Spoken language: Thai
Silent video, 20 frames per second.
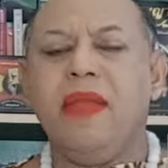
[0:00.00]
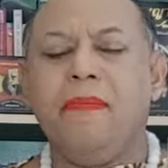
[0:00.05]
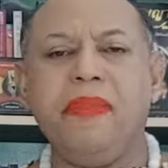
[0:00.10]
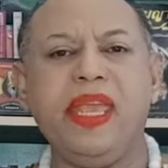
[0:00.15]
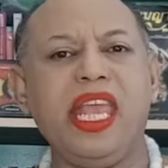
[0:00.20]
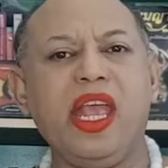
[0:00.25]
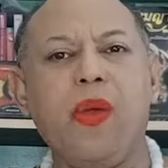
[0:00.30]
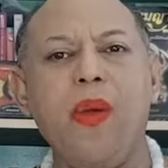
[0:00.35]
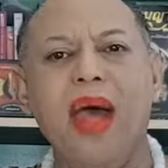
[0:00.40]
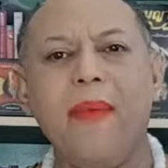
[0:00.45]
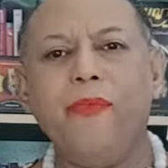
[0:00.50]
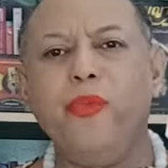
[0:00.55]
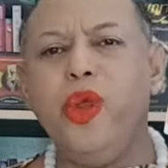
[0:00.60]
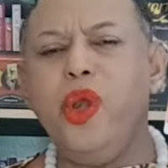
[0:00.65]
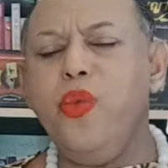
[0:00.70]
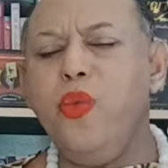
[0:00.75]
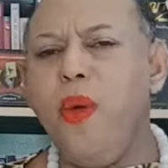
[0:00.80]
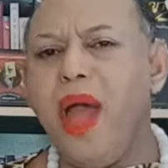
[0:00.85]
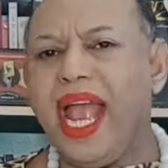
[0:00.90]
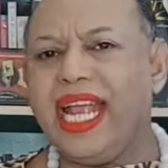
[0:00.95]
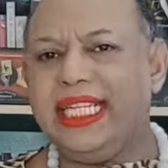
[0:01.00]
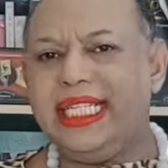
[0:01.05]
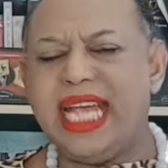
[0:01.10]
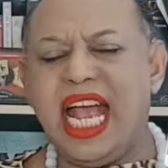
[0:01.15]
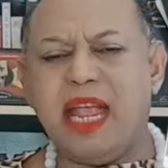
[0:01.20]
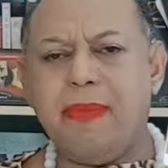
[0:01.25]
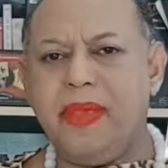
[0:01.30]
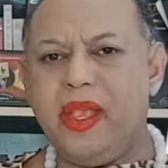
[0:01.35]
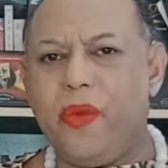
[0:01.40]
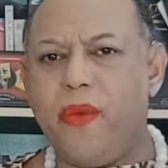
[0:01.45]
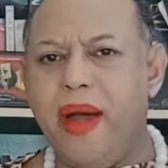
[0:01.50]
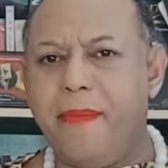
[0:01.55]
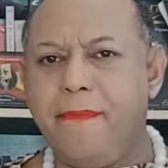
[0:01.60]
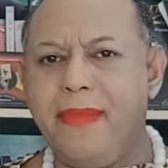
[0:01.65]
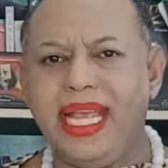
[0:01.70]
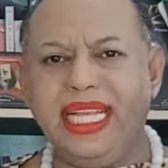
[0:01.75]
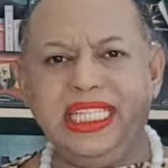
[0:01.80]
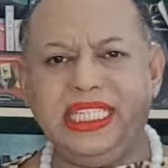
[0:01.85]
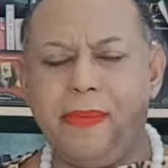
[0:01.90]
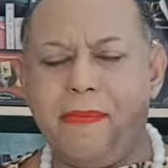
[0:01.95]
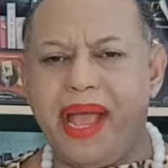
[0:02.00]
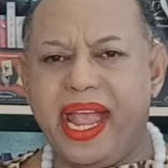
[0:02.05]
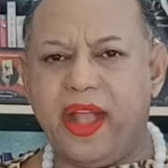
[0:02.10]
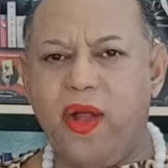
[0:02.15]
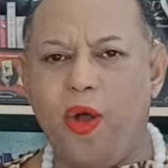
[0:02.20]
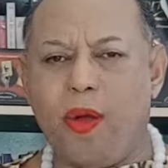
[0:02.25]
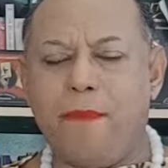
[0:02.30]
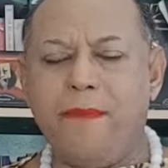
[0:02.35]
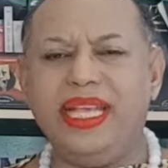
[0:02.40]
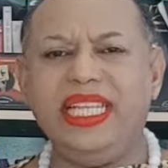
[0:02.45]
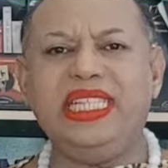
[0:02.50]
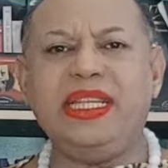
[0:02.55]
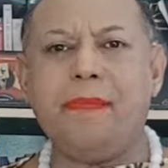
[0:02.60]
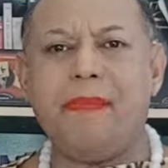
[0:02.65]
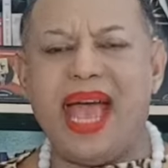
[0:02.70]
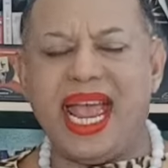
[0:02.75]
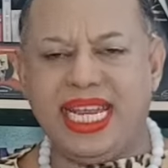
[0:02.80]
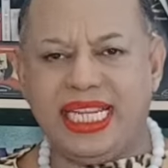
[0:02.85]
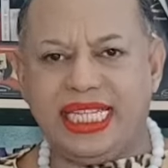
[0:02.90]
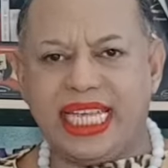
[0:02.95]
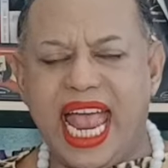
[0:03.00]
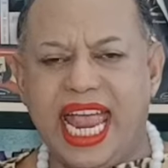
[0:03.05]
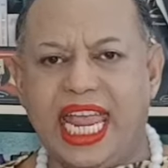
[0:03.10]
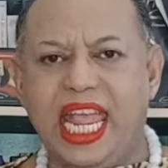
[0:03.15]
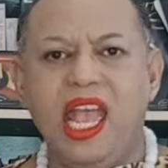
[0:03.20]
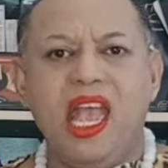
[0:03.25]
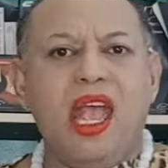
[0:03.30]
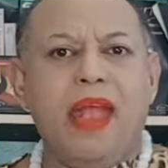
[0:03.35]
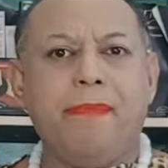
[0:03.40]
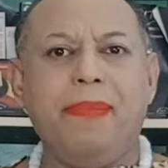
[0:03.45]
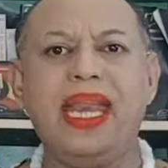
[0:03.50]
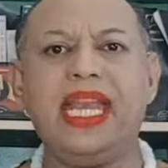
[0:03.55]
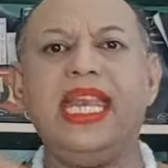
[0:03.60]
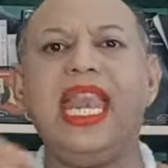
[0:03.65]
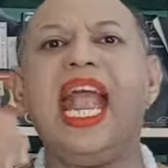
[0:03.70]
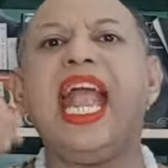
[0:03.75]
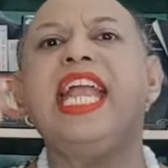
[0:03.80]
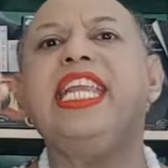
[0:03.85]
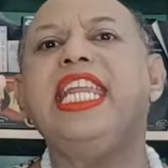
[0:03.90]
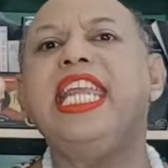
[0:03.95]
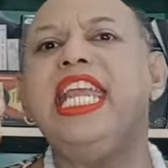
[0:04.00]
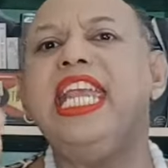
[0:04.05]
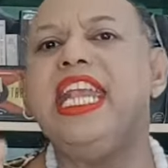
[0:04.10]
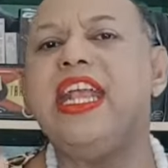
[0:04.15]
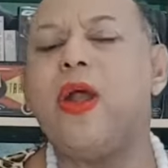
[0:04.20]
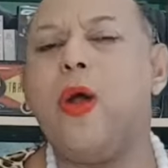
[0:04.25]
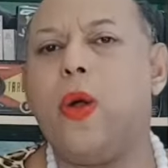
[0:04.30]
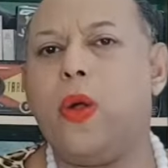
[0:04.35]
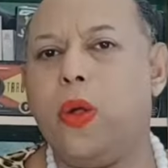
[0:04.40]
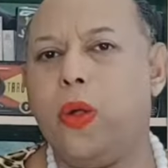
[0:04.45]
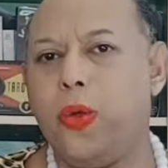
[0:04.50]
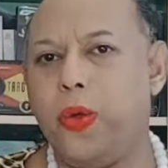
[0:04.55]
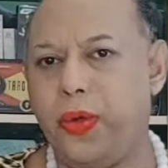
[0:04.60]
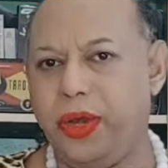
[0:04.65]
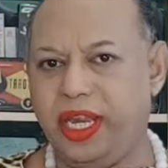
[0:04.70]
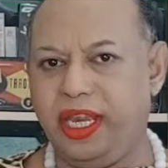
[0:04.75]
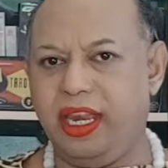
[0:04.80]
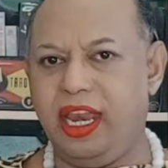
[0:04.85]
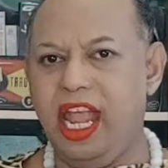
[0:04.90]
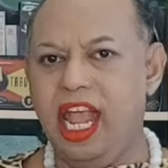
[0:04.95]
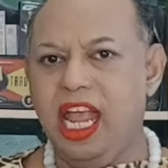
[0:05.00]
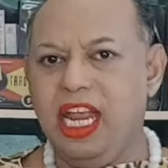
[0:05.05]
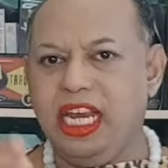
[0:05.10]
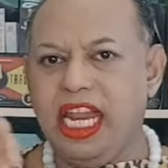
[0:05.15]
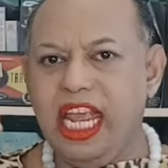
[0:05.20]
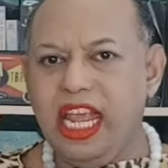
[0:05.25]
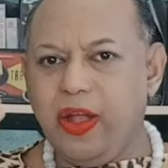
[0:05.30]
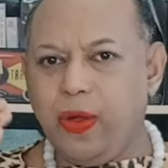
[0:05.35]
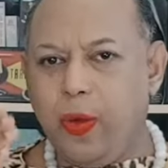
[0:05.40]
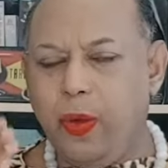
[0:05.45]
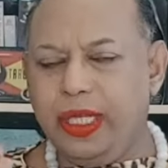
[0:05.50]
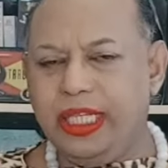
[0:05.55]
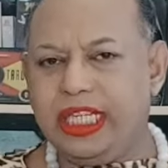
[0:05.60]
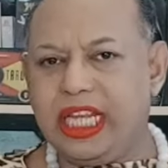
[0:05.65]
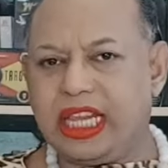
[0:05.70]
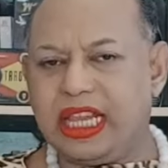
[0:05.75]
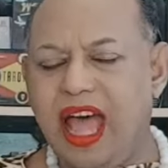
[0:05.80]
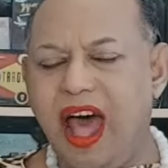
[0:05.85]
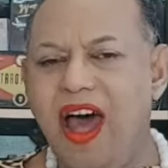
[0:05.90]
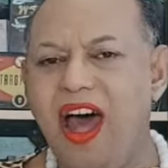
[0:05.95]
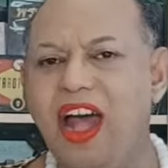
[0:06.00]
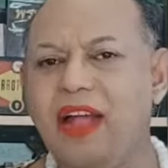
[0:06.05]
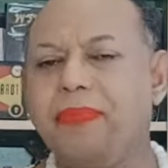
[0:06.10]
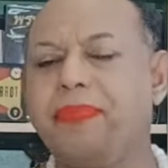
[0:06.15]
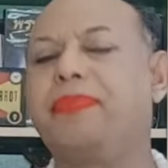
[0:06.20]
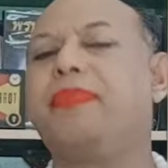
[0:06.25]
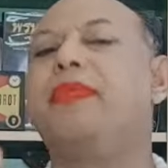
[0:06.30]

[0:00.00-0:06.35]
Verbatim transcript: มีความวุ่นวายใจมีความไม่สบายอกไม่สบายใจเป็นหน้าที่ของคุณ ที่คุณจะต้อง